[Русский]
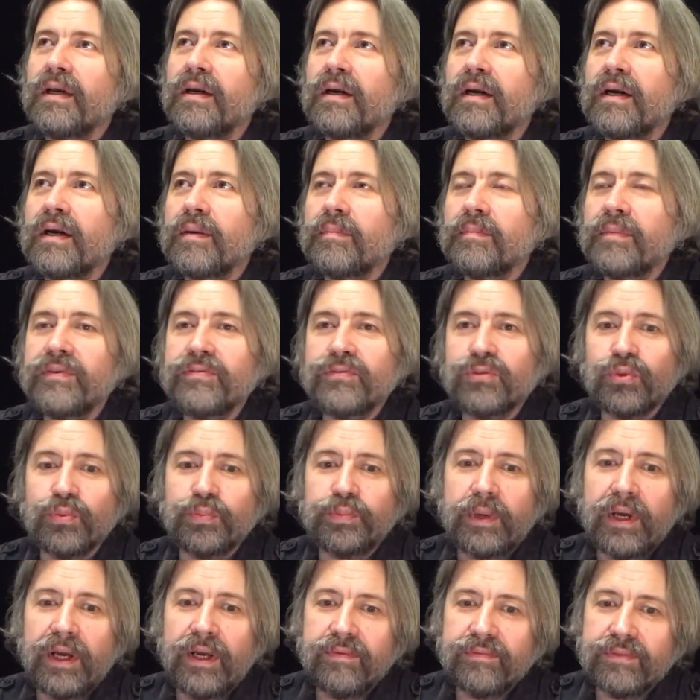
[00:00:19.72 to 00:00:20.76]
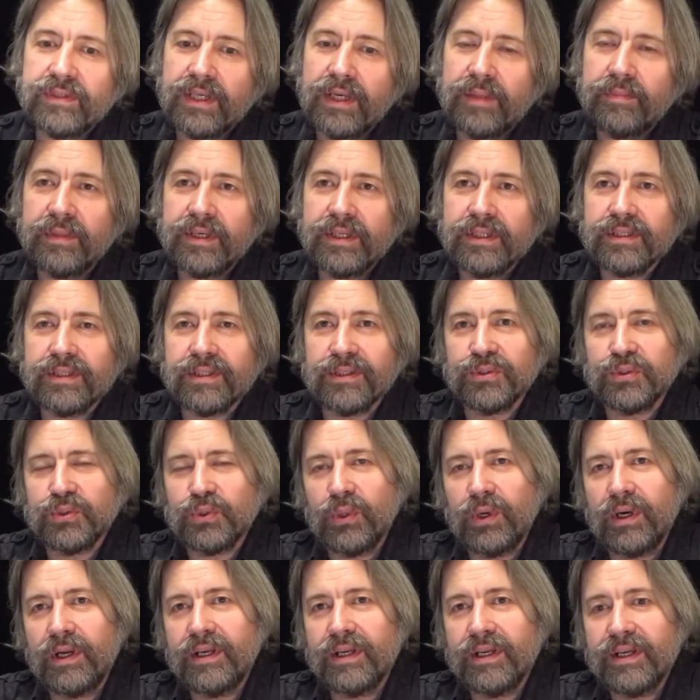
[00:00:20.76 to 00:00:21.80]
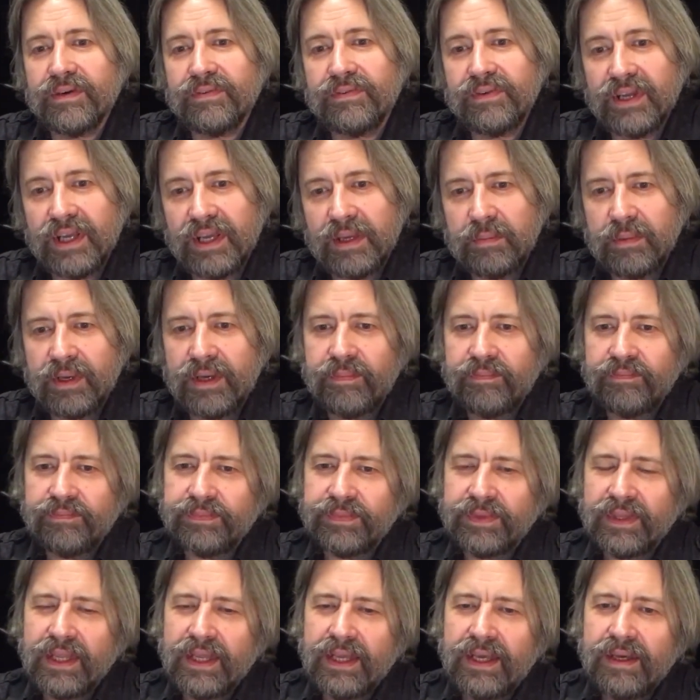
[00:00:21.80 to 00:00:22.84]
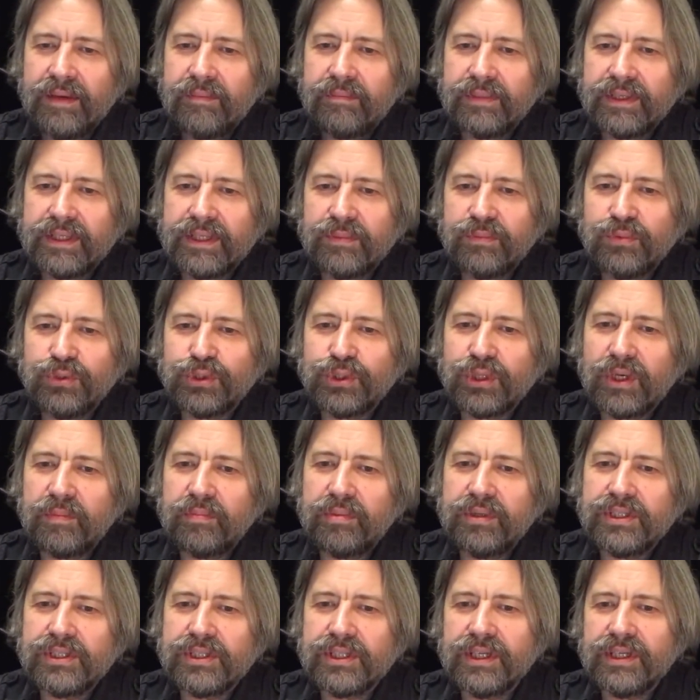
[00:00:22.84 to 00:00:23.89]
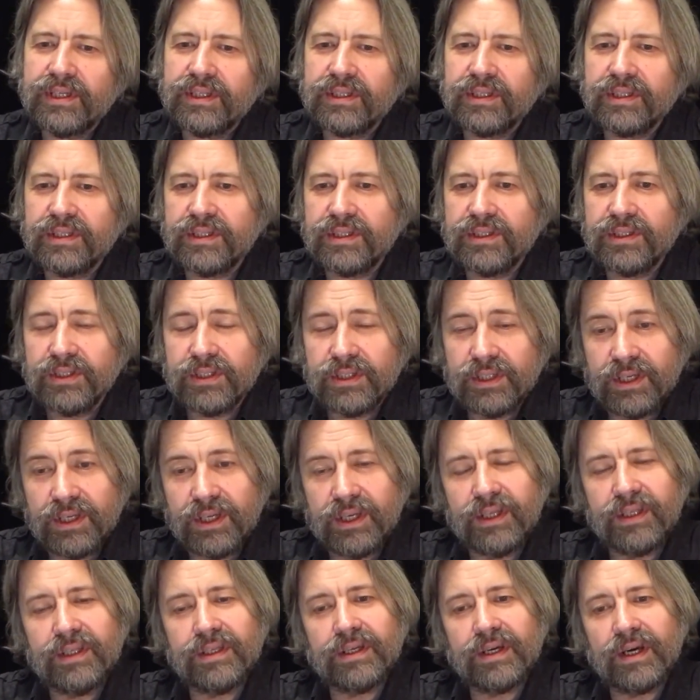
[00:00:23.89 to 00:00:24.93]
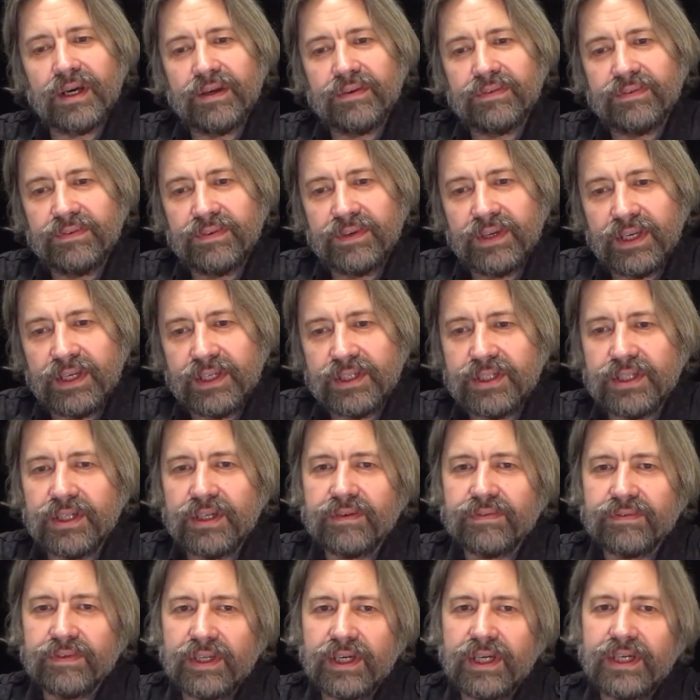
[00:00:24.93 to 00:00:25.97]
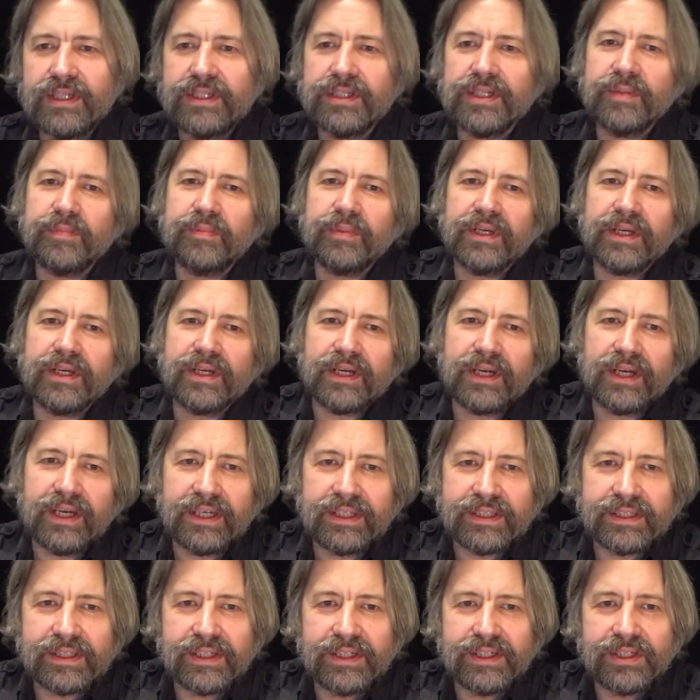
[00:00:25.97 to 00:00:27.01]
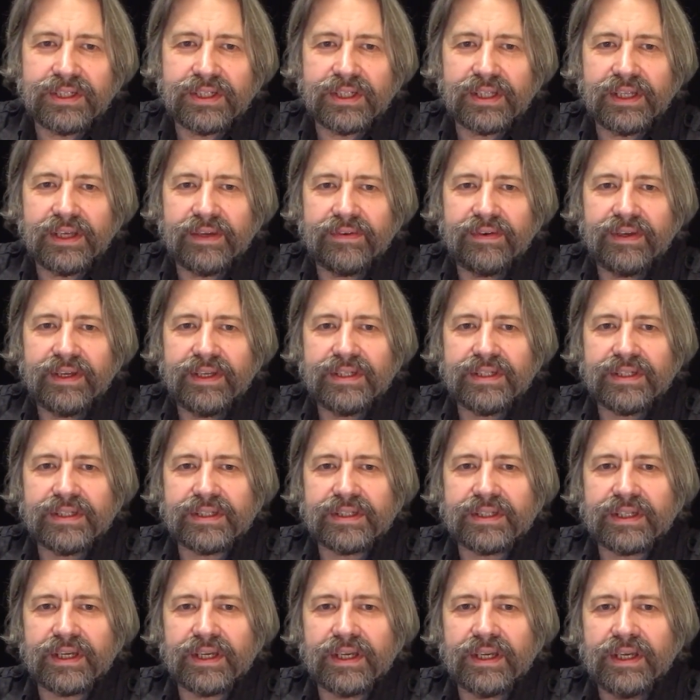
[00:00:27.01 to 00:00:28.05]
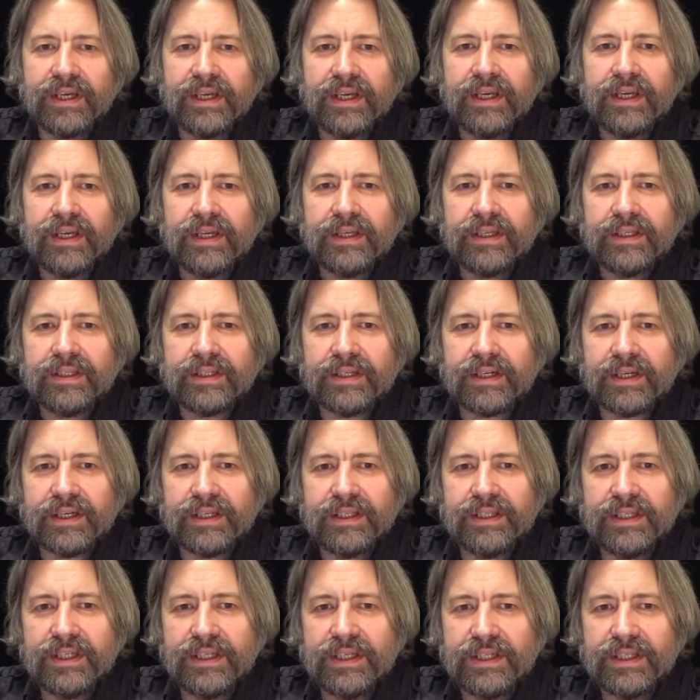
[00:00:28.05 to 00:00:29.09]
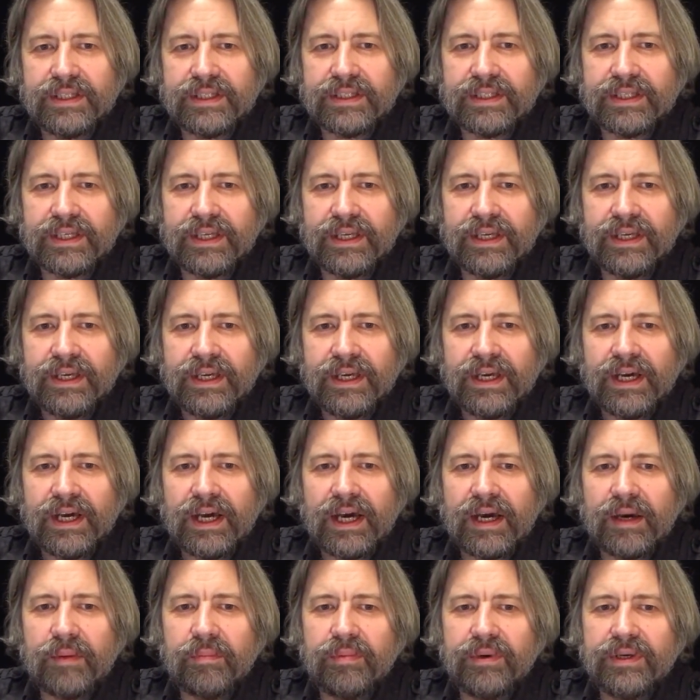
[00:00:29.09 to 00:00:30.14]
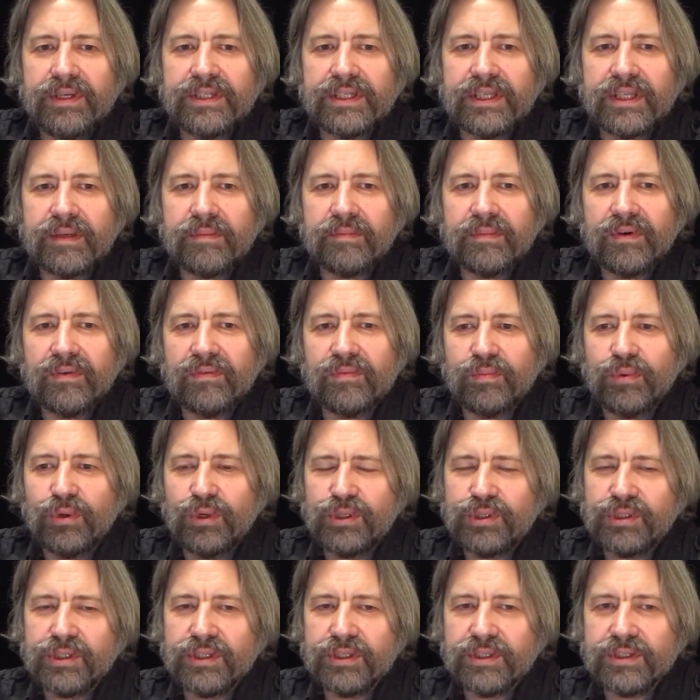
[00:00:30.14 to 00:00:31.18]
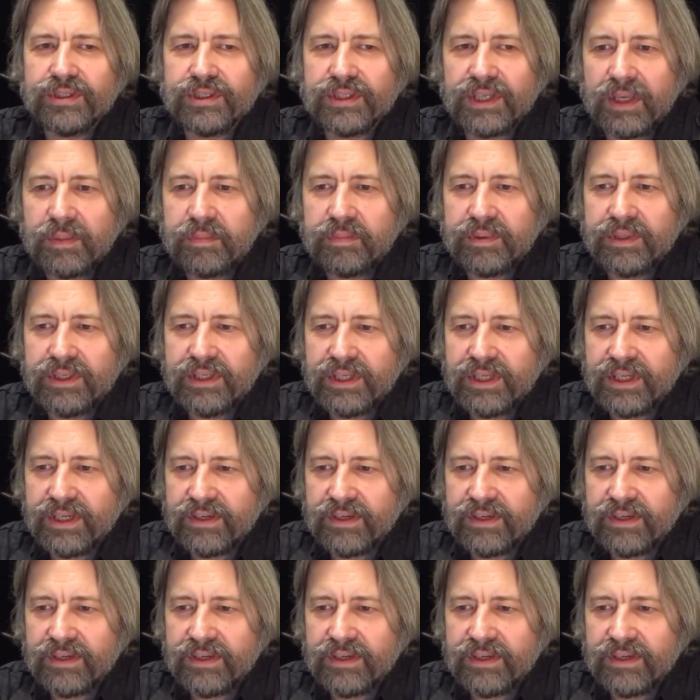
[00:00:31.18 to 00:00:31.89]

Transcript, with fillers: э, мы вступаем в самое сексуальное время, потому что обычно это не день, а вечер в нашей прекрасной человеческой традиции – Обычно мы в большей степени